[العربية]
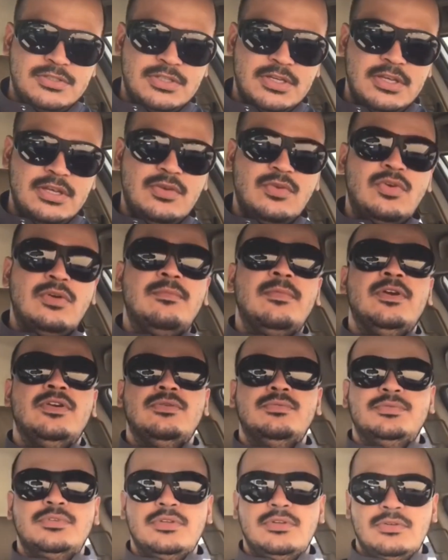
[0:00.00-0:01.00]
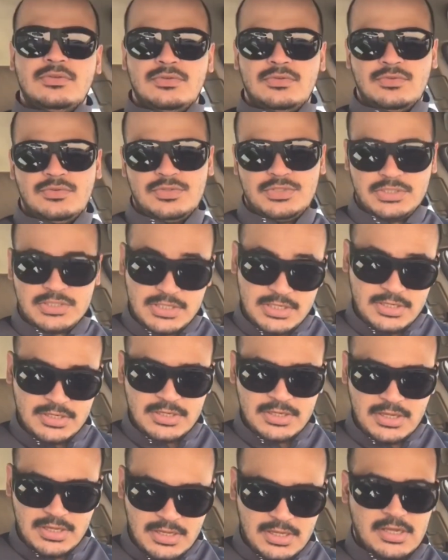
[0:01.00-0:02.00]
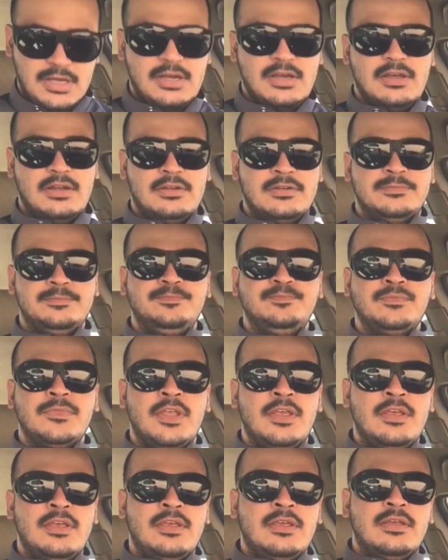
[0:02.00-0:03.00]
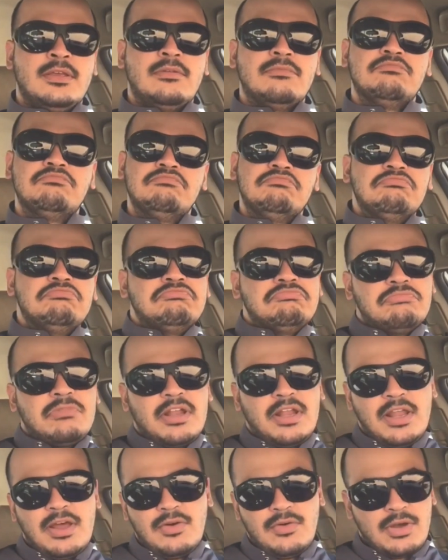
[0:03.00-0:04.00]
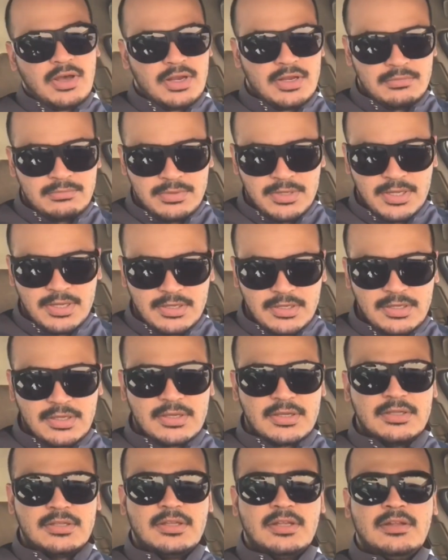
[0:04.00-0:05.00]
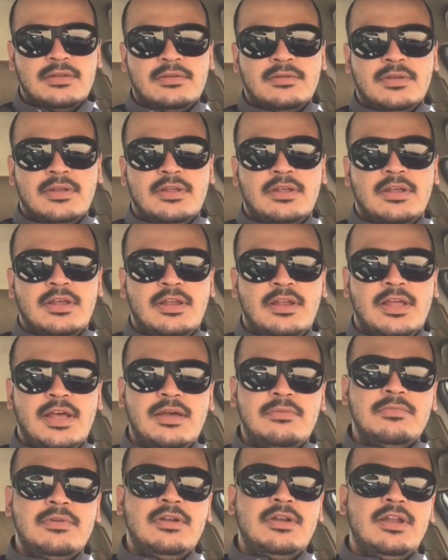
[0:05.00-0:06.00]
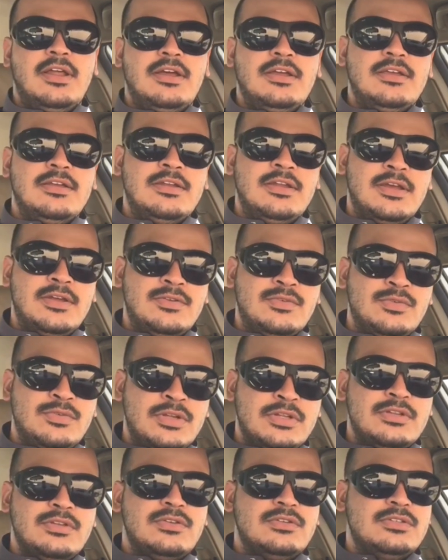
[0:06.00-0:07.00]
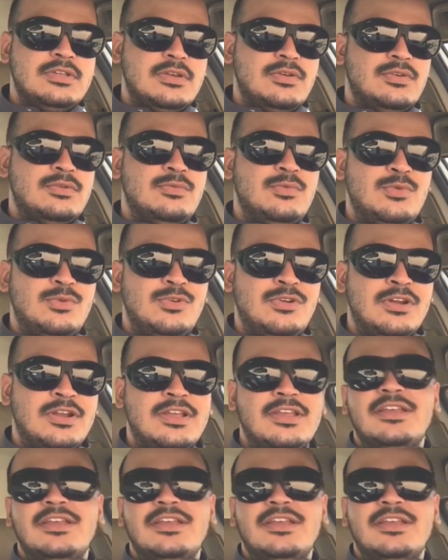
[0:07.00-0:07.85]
شيء وما يبطنه شيء آخر الله أعلم بحقيقة آه، الأمر لكن نحن ندرس الأمور